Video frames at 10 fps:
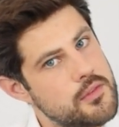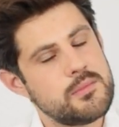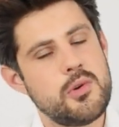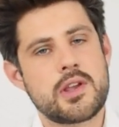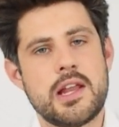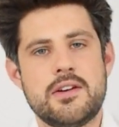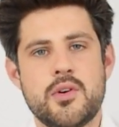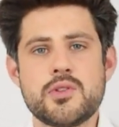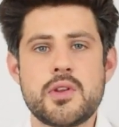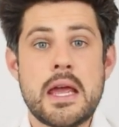vous me bloquez la
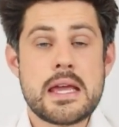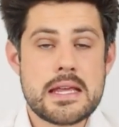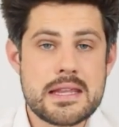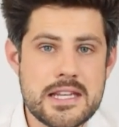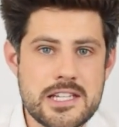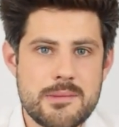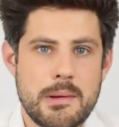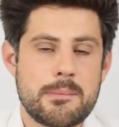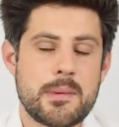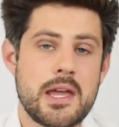vente et si je n'ai
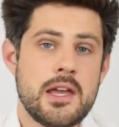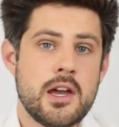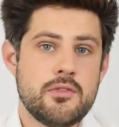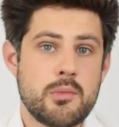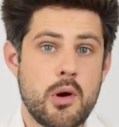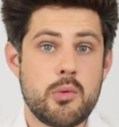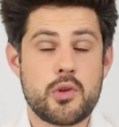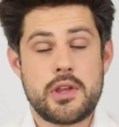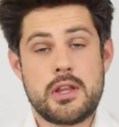pas prêt, vous me remboursez.